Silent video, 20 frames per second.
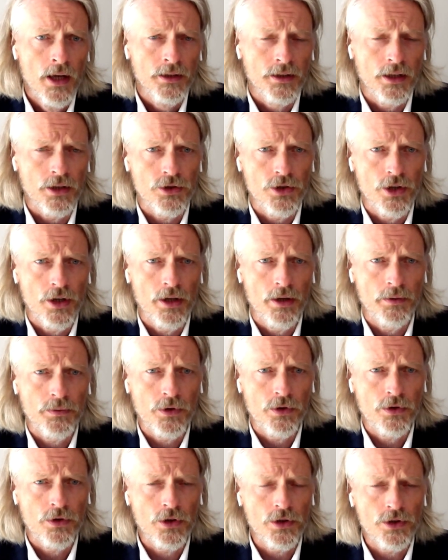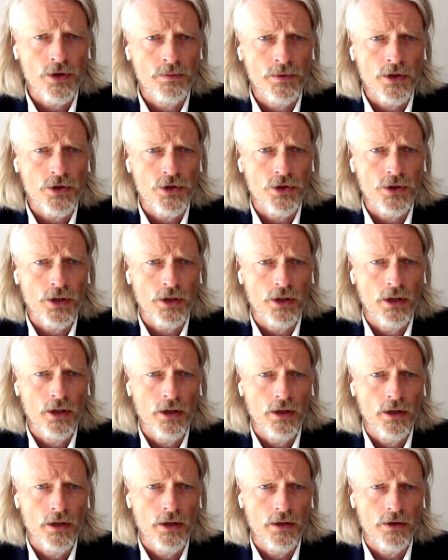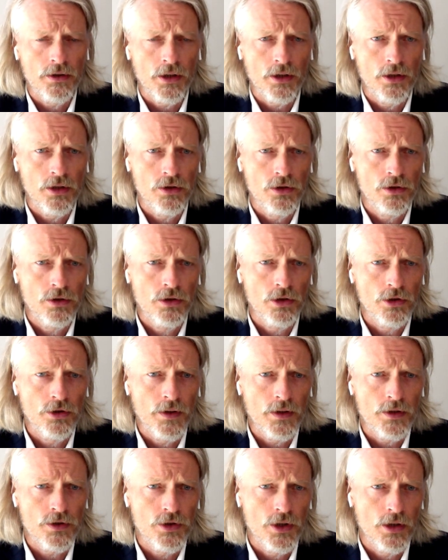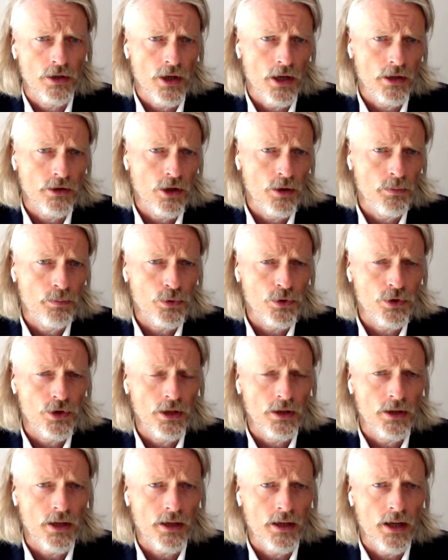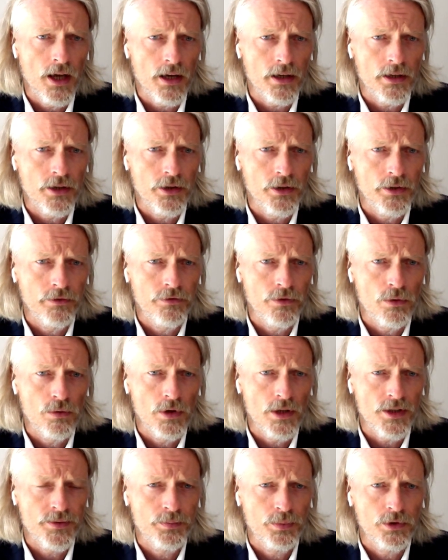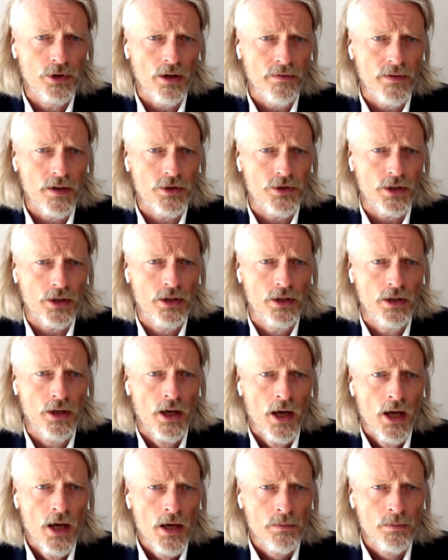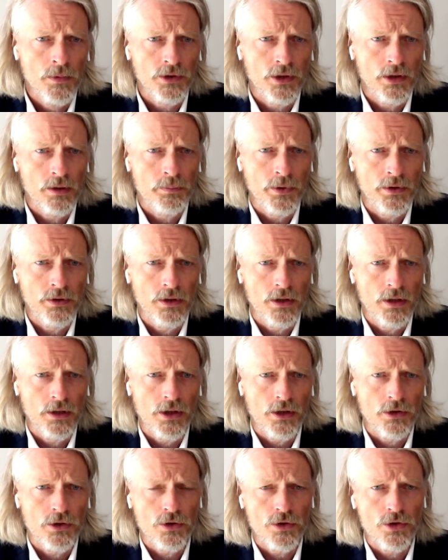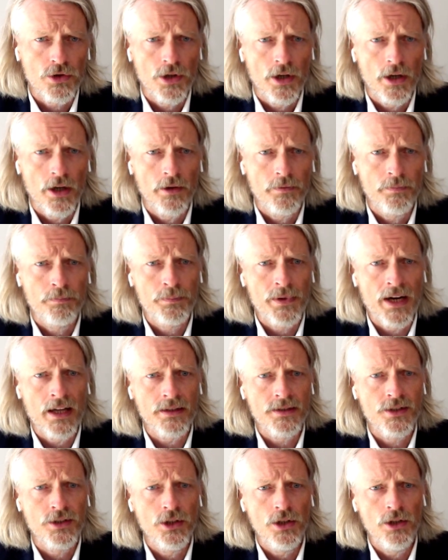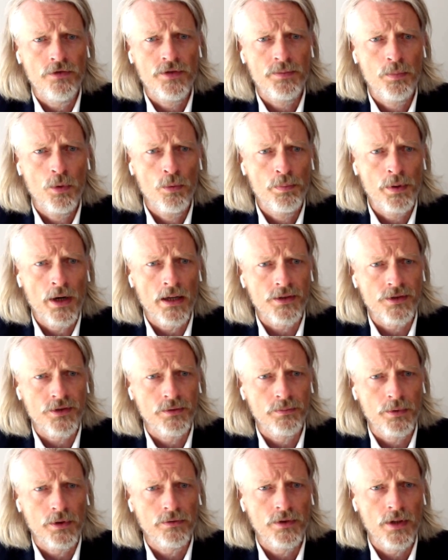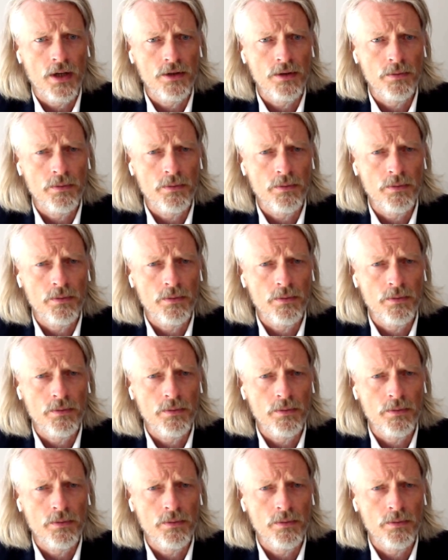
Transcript: Także to są nasze takie, takie doświadczenia. No i później tak jak w ogóle zbudować taki model, panie redaktorze, pracy i współpracy, prawda?